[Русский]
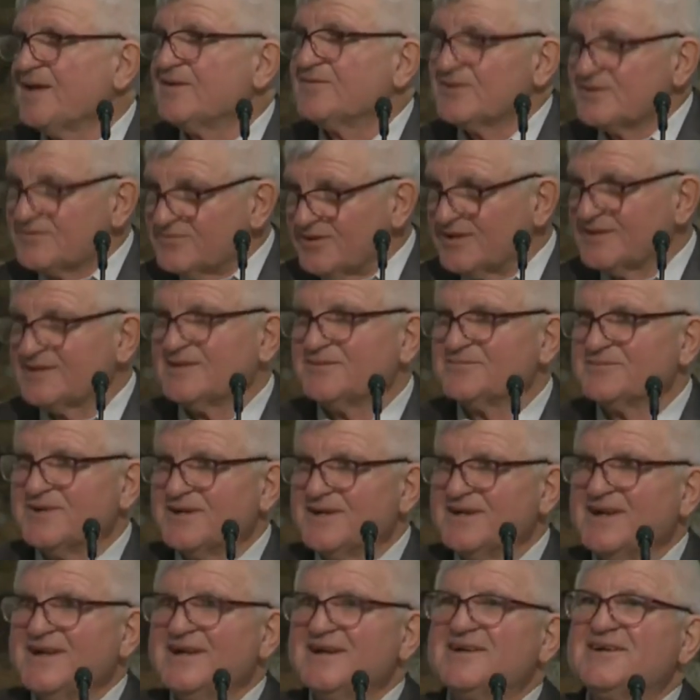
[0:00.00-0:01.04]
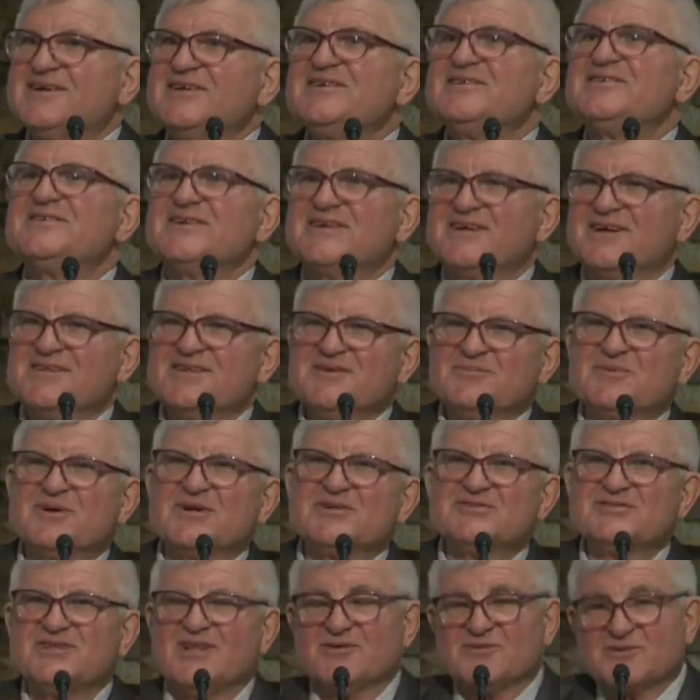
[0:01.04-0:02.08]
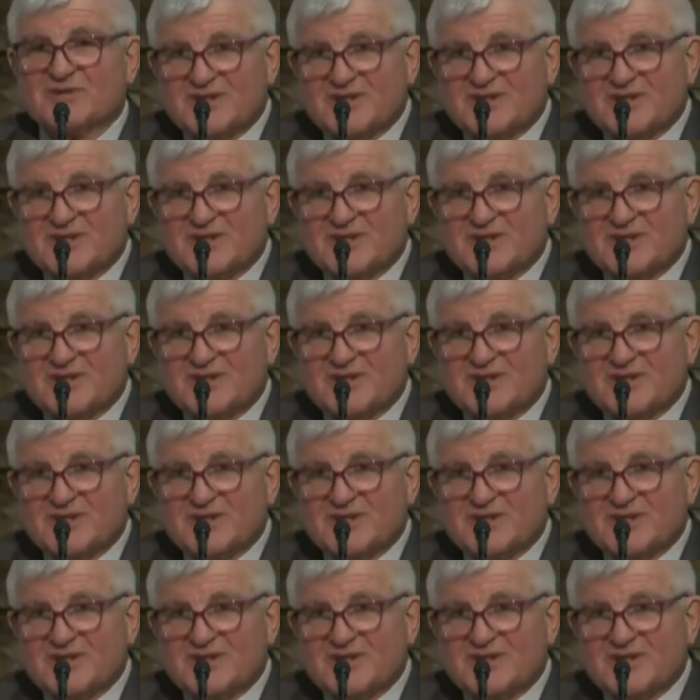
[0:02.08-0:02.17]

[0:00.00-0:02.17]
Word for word: Вот в этом критика не прошла.